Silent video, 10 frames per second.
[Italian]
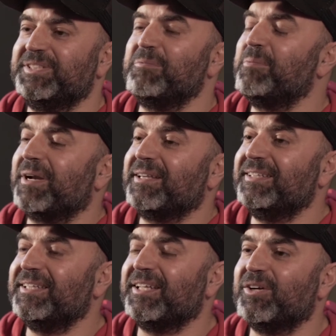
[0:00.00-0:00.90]
Siamo
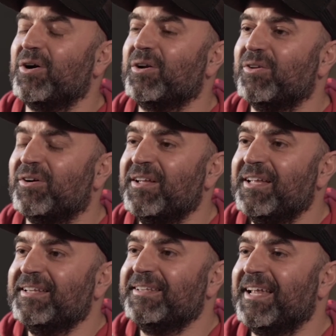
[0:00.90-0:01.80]
partiti, ricordo,
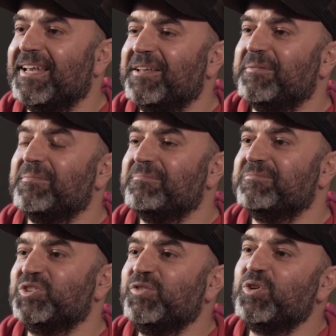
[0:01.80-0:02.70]
dal
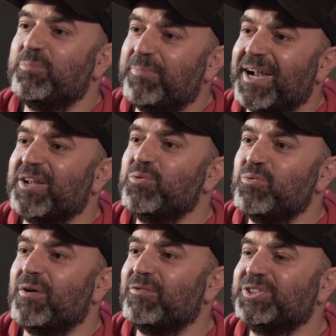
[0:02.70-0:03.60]
mm, sviluppare un
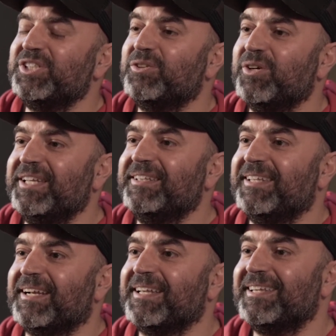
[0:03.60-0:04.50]
nuovo sito
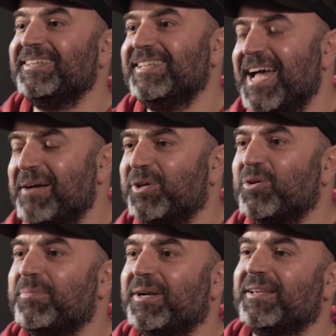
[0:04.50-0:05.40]
internet dinamico
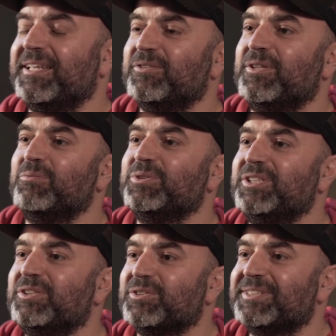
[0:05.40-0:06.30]
partendo da un sito